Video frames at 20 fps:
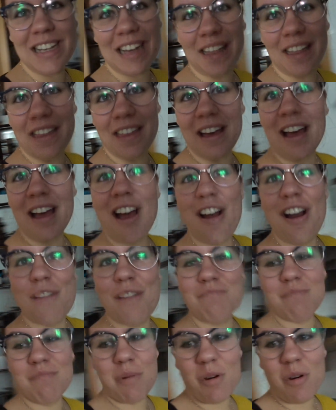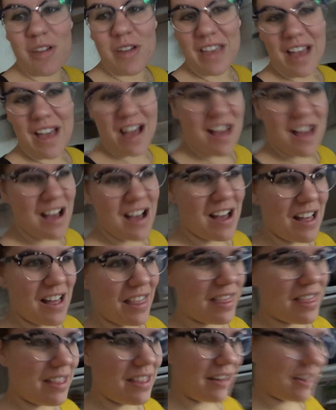nada, voy a
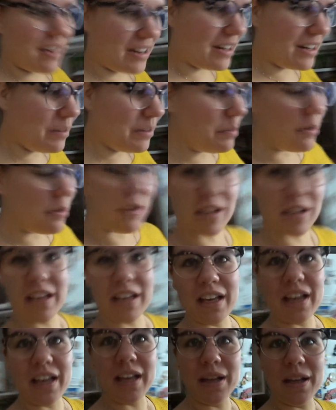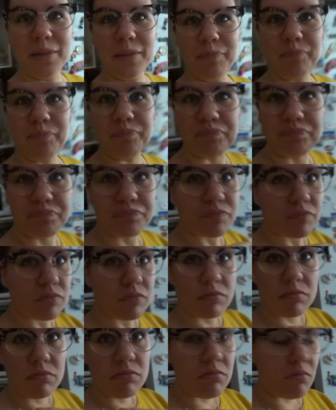cerrar porque... Mm,
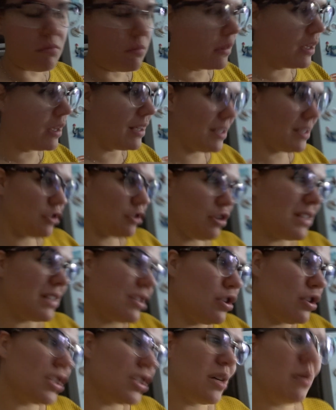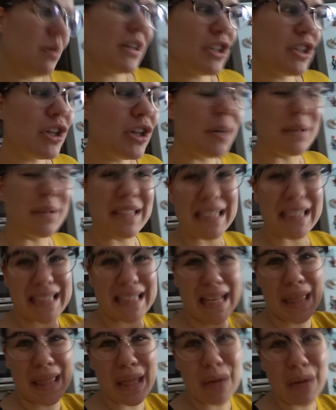eh, son las 2 y cuarto y mientras se
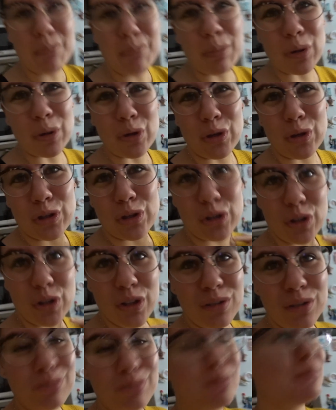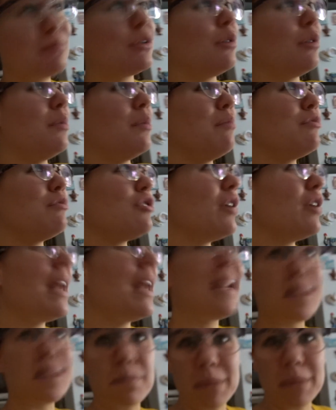hace el pollo y todo, mm, comemos hoy a
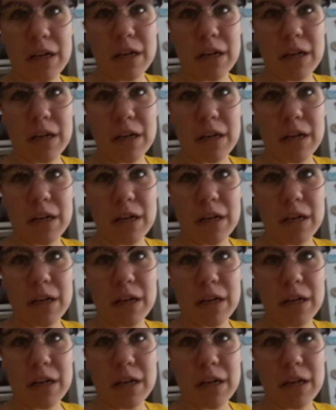las mil